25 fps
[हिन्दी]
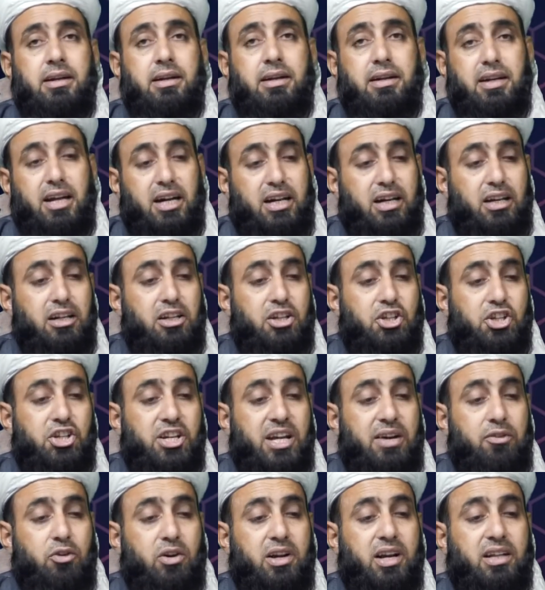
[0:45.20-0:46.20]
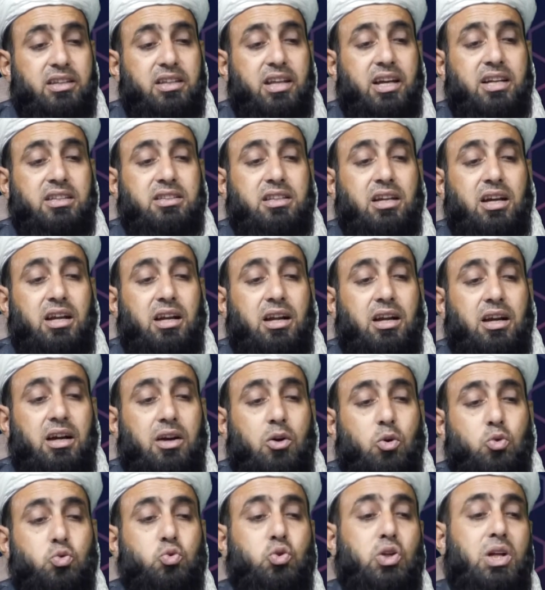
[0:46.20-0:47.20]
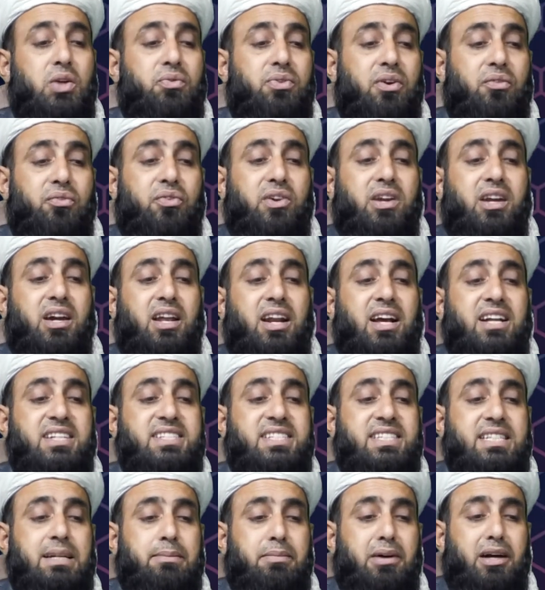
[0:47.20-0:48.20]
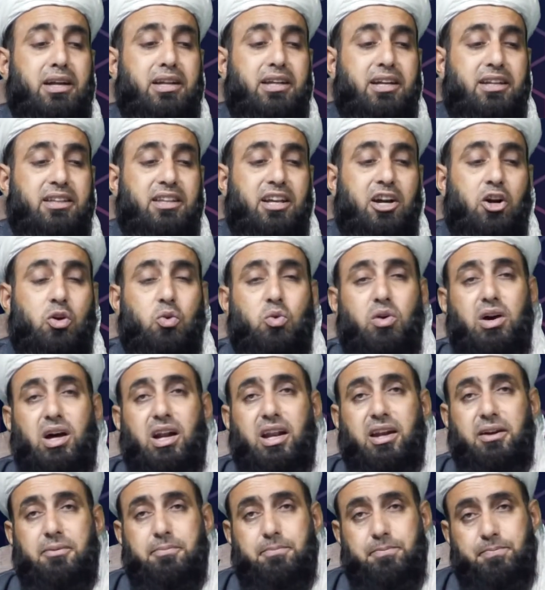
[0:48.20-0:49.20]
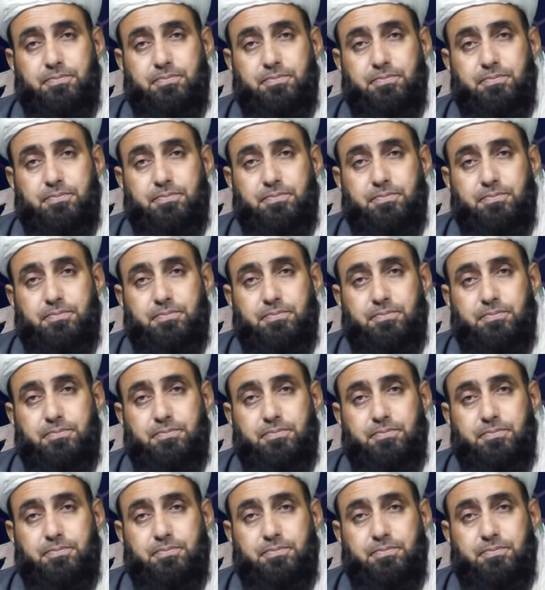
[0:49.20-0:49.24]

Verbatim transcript: नकल किया वो कहते उख्तलफ़ी अला समानियत अकवाल